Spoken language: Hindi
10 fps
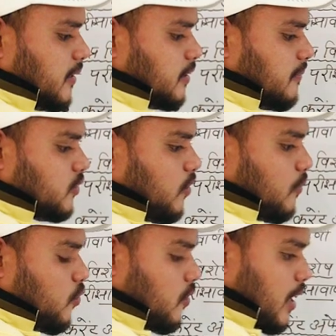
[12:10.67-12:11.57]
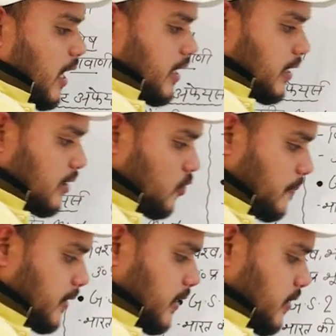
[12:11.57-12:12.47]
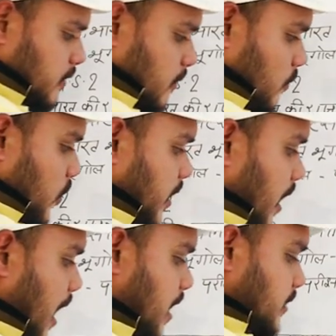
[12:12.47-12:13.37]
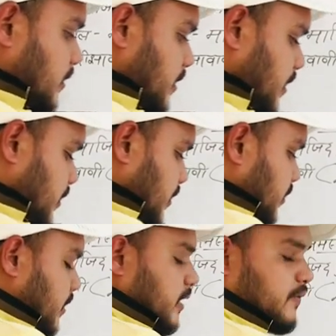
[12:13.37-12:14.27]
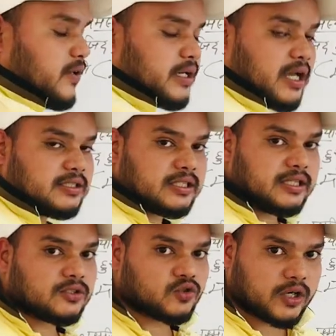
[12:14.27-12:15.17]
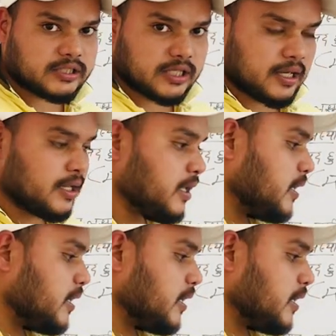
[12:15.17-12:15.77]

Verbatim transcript: पत्र में जो हम लोगों का अगला टॉपिक है वो है आंतरिक या फिर राष्ट्रीय सुरक्षा